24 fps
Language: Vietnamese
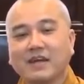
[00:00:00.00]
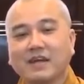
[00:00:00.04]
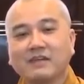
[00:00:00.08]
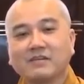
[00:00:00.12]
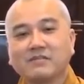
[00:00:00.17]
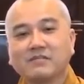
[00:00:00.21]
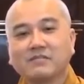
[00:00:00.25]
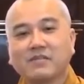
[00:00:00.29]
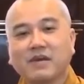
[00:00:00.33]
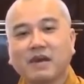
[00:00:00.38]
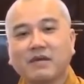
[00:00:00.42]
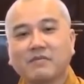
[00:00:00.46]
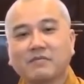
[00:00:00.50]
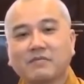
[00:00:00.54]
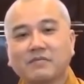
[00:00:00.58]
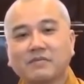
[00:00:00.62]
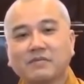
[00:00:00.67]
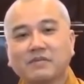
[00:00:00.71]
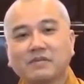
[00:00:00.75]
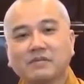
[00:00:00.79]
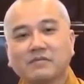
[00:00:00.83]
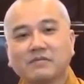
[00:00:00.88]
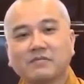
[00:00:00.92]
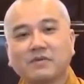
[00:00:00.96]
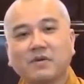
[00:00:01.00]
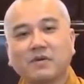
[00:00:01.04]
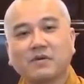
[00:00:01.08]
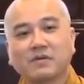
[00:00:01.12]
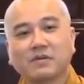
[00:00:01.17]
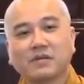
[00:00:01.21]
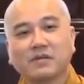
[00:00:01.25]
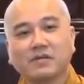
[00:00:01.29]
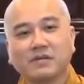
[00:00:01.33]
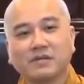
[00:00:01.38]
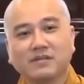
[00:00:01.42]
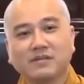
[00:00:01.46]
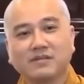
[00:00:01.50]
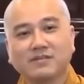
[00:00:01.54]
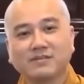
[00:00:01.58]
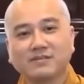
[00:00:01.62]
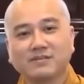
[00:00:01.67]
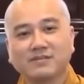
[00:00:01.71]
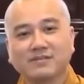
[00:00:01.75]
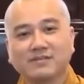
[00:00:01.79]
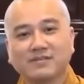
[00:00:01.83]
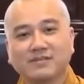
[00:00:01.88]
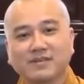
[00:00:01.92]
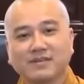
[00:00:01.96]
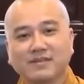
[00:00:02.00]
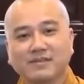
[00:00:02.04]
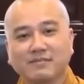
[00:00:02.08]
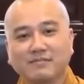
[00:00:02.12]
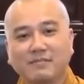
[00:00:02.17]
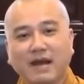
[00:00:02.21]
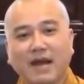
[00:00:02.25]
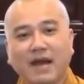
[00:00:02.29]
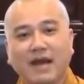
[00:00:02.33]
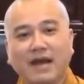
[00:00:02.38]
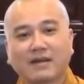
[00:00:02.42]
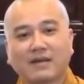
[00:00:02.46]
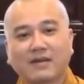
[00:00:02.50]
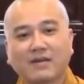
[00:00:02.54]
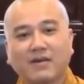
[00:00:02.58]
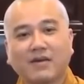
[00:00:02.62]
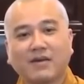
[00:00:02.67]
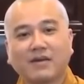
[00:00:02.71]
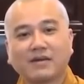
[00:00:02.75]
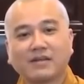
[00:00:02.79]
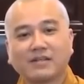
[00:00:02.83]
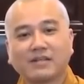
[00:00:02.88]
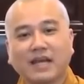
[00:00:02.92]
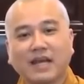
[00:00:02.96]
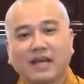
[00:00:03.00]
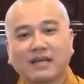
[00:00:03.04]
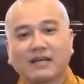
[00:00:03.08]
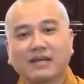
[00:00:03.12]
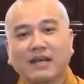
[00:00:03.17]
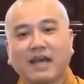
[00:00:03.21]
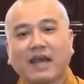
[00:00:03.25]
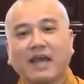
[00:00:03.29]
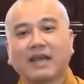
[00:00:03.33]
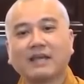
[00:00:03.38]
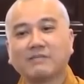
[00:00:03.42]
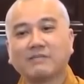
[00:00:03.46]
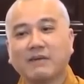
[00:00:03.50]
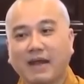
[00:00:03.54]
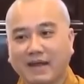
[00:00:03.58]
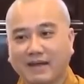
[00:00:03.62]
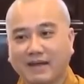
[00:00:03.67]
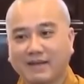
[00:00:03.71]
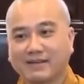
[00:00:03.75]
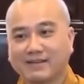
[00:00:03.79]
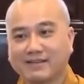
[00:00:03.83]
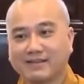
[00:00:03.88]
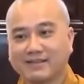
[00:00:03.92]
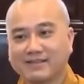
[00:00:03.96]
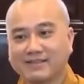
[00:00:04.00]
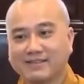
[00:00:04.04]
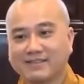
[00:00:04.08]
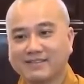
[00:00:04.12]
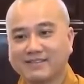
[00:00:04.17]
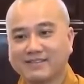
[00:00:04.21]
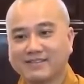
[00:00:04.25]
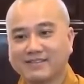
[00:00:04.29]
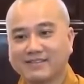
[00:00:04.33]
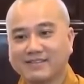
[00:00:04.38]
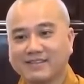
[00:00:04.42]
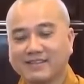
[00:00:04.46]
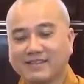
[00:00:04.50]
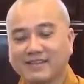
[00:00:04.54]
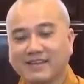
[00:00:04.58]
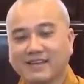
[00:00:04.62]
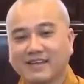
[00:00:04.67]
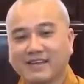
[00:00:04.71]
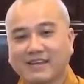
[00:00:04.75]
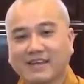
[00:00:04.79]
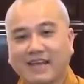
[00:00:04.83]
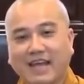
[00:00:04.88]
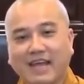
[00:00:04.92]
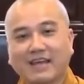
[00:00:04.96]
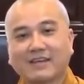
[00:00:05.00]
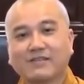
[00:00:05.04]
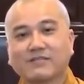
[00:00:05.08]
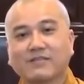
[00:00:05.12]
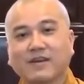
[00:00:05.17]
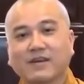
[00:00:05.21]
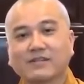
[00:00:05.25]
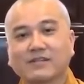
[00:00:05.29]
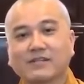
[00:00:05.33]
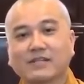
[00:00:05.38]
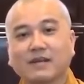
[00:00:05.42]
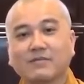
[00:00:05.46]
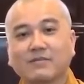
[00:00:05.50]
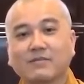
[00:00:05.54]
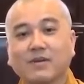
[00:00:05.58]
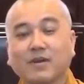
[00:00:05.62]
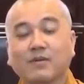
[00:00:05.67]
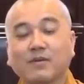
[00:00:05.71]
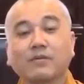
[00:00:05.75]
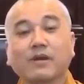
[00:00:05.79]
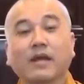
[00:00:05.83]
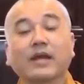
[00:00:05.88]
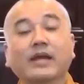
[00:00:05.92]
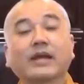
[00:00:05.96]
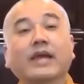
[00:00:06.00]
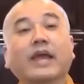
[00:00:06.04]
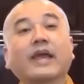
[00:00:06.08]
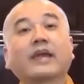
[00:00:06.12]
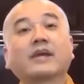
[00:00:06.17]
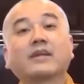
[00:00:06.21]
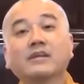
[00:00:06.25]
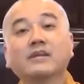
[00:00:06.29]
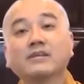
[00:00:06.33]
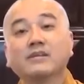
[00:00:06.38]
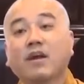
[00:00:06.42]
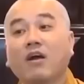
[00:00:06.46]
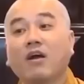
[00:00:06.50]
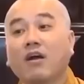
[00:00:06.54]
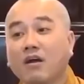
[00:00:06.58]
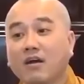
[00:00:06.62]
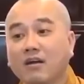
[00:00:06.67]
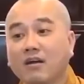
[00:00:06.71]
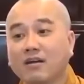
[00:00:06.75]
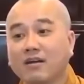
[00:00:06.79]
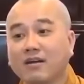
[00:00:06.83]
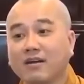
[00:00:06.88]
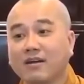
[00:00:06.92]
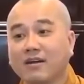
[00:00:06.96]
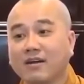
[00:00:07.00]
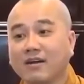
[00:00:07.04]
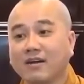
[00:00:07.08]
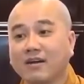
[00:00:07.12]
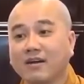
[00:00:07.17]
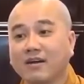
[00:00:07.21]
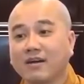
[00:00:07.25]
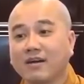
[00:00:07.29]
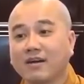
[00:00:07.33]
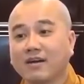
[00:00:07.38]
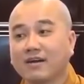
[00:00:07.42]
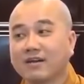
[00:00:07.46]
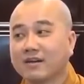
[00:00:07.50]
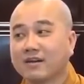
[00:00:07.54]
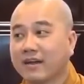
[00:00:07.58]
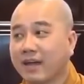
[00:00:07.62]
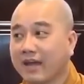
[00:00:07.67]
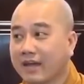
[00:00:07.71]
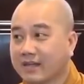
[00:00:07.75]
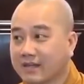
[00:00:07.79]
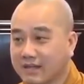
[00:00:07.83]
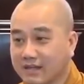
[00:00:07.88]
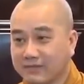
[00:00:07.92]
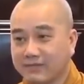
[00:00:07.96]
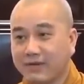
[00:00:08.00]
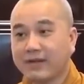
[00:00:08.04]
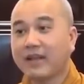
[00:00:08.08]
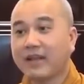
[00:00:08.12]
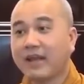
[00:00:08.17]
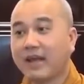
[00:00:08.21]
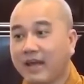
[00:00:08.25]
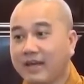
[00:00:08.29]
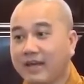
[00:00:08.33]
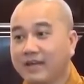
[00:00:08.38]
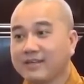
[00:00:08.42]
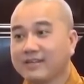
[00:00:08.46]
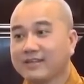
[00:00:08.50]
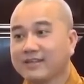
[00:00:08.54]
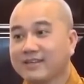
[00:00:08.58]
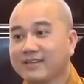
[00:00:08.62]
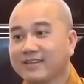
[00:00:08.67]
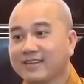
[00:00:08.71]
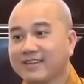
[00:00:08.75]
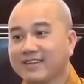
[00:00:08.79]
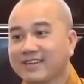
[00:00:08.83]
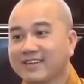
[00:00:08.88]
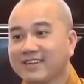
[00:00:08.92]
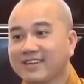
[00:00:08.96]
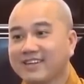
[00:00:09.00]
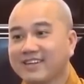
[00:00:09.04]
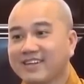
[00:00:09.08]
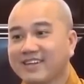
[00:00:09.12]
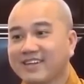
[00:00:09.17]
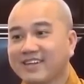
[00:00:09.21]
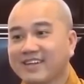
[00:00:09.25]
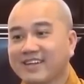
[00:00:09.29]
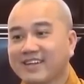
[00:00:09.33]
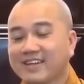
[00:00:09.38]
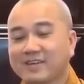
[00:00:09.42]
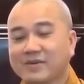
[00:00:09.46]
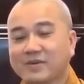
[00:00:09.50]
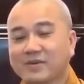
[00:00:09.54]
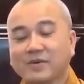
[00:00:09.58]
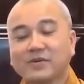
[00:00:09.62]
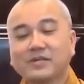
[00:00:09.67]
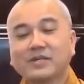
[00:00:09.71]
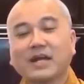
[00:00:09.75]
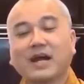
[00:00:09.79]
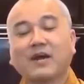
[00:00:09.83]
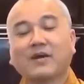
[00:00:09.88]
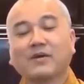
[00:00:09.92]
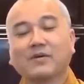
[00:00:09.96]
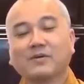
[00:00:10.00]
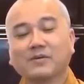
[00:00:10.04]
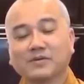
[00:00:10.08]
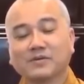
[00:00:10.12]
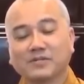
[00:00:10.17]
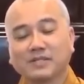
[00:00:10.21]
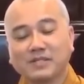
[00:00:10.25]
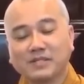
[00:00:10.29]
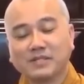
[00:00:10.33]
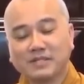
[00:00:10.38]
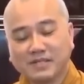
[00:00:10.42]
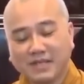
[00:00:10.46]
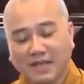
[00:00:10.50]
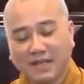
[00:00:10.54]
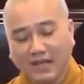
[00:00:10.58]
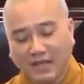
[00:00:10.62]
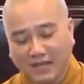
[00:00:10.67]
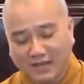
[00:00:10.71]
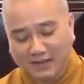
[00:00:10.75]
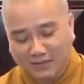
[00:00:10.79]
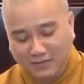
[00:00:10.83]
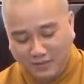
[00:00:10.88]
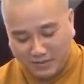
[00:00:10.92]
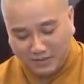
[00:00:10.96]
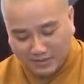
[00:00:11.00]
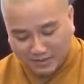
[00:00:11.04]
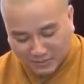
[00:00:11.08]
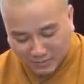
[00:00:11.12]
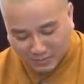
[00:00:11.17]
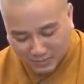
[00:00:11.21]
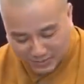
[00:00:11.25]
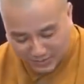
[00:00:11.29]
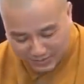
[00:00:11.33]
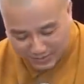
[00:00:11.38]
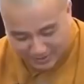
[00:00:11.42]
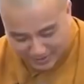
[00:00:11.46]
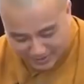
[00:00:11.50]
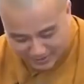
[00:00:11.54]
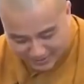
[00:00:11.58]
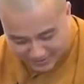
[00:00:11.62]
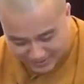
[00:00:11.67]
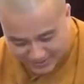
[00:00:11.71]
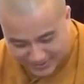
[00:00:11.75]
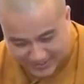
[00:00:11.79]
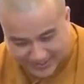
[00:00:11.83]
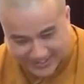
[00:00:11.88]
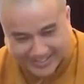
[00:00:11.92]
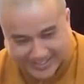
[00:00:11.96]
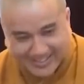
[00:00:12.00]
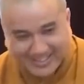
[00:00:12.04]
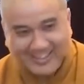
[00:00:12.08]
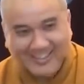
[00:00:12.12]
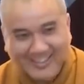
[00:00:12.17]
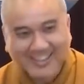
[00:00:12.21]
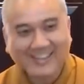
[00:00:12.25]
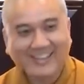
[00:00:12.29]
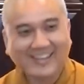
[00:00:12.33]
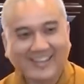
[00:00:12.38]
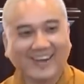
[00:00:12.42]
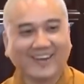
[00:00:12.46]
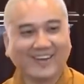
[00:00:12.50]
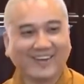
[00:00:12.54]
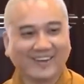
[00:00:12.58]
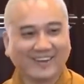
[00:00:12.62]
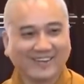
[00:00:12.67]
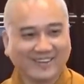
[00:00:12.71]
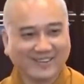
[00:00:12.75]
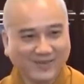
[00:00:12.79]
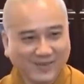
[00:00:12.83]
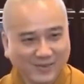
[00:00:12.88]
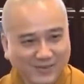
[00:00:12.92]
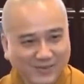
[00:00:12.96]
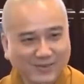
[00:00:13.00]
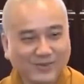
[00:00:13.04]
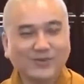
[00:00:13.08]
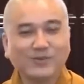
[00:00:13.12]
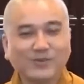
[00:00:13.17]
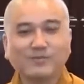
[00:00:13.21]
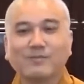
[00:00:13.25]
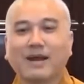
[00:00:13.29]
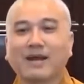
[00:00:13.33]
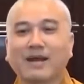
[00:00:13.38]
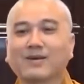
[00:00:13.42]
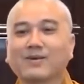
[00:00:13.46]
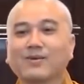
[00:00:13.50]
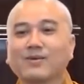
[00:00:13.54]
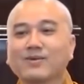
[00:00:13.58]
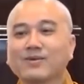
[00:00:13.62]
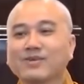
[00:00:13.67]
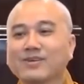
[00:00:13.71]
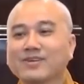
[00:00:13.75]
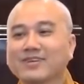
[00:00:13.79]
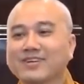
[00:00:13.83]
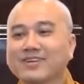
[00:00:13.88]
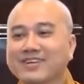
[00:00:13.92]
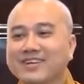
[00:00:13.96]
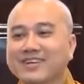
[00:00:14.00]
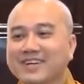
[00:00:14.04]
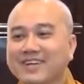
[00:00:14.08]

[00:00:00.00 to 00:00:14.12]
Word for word: Đấng Pháp Vương vô thượng, ba cõi chẳng ai bằng. Khen Phật xong rồi không lẽ khen đứng ngó. Khen thì phải lễ. Cúi đầu xin thệ nguyện quy y. Rồi cuốc xuống ba cuốc.